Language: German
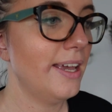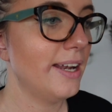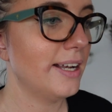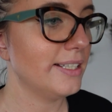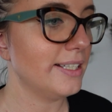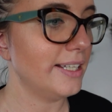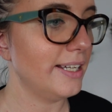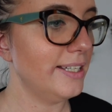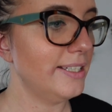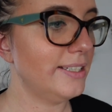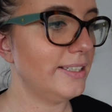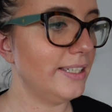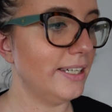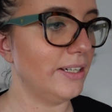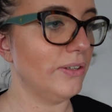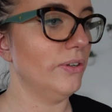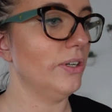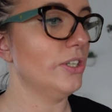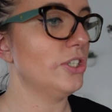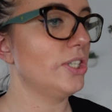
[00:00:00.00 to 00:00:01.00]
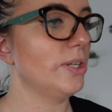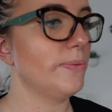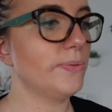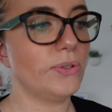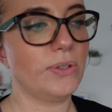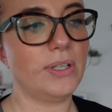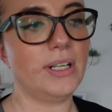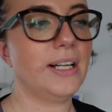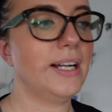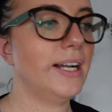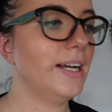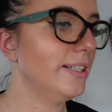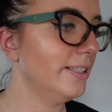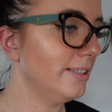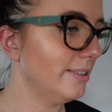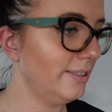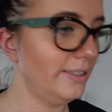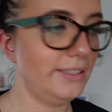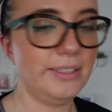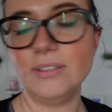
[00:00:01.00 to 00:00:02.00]
Das heißt, ja, euer Staubsauger
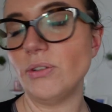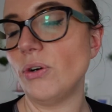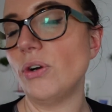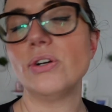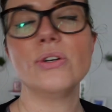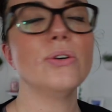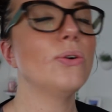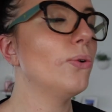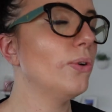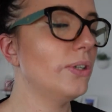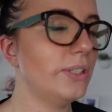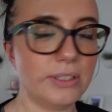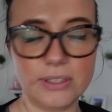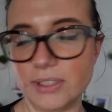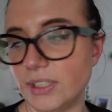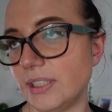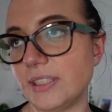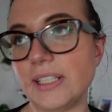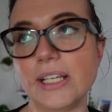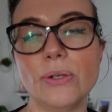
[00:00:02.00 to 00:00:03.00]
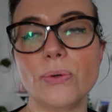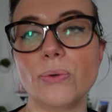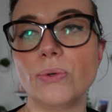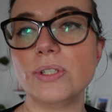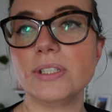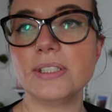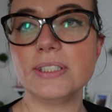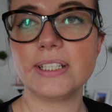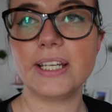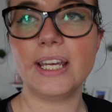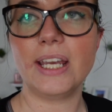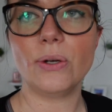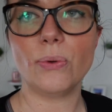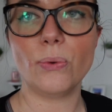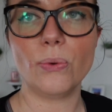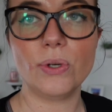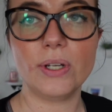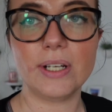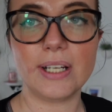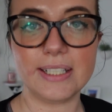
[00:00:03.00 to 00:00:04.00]
kann eure, äh, seine Runden drehen,
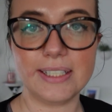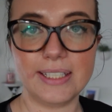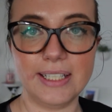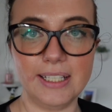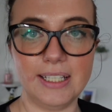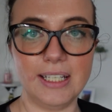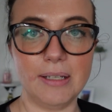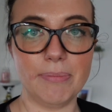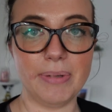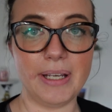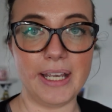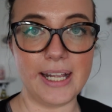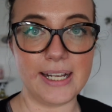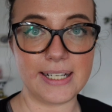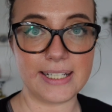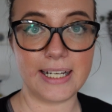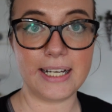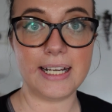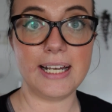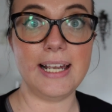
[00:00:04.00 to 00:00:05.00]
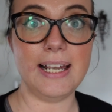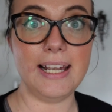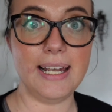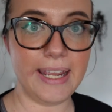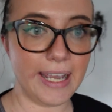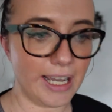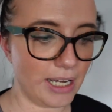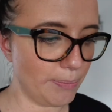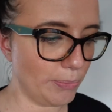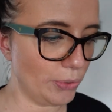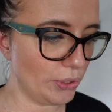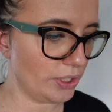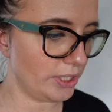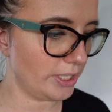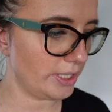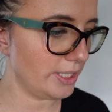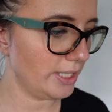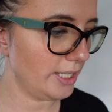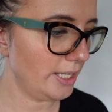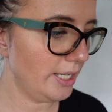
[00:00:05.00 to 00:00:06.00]
ohne dass ihr den Behälter leeren
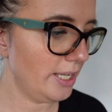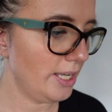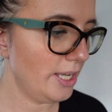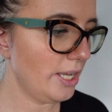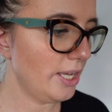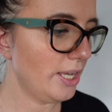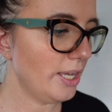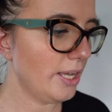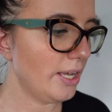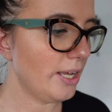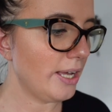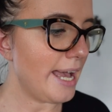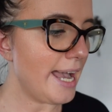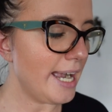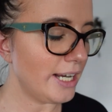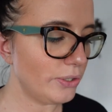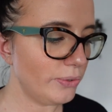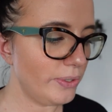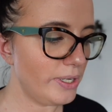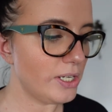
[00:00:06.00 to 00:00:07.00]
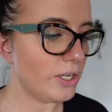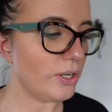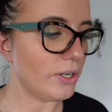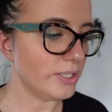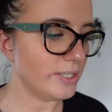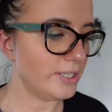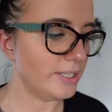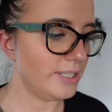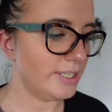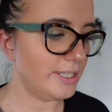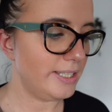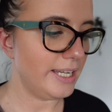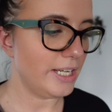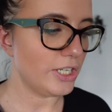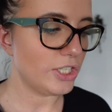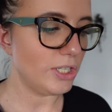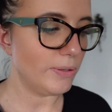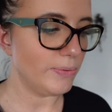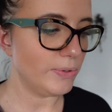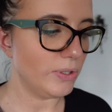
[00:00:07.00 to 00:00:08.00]
müsstet. Aktuell kostet
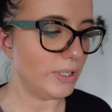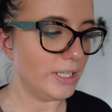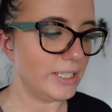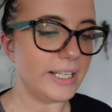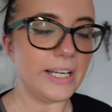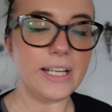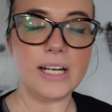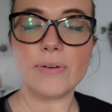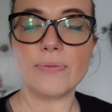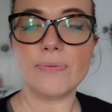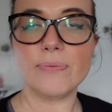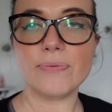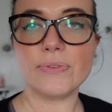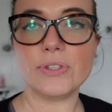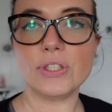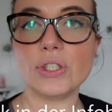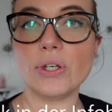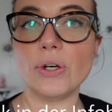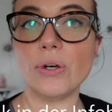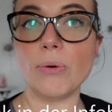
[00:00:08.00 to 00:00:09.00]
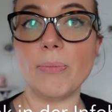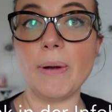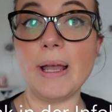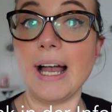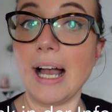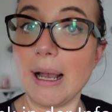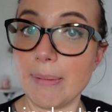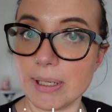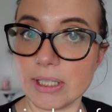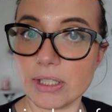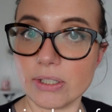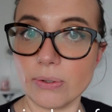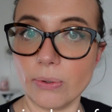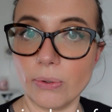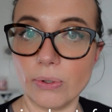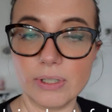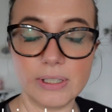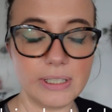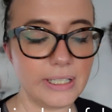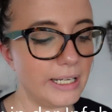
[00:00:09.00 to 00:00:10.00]
der Staubsauger 350 Euro bei
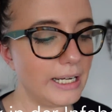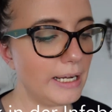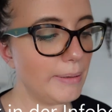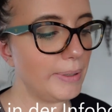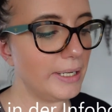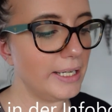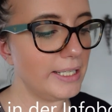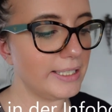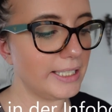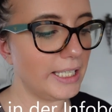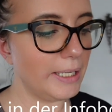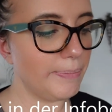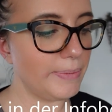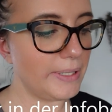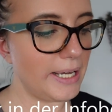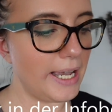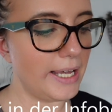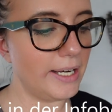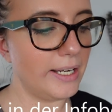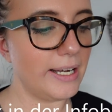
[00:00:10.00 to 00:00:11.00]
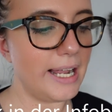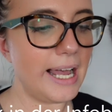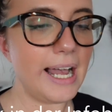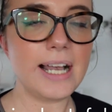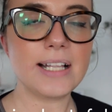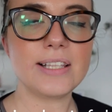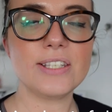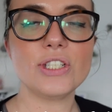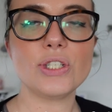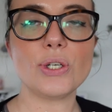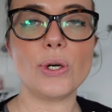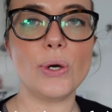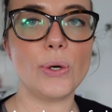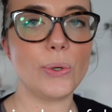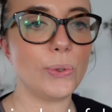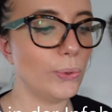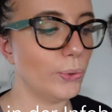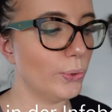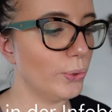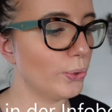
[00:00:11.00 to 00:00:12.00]
Amazon, aber es gibt einen 80
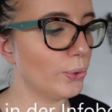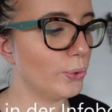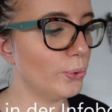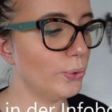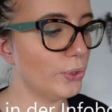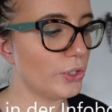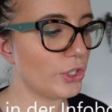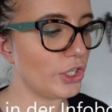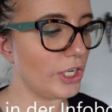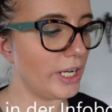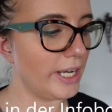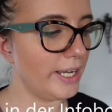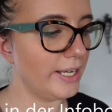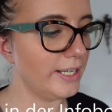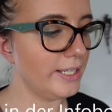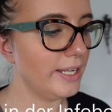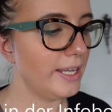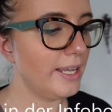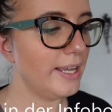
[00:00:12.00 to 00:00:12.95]
Euro Gutschein.